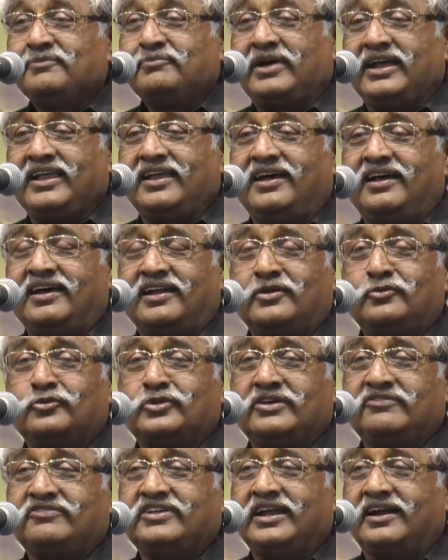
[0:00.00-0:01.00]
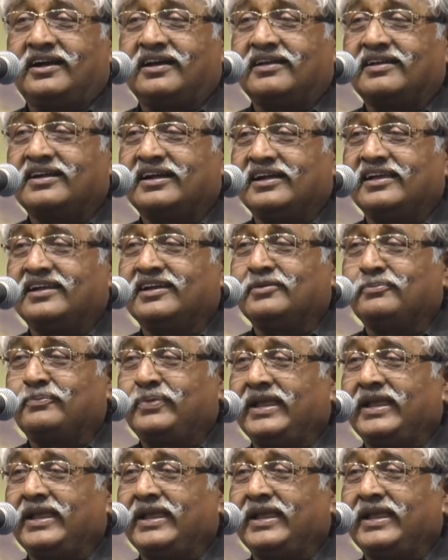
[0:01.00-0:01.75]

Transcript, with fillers: மயான உதவியாளர்கள் என்று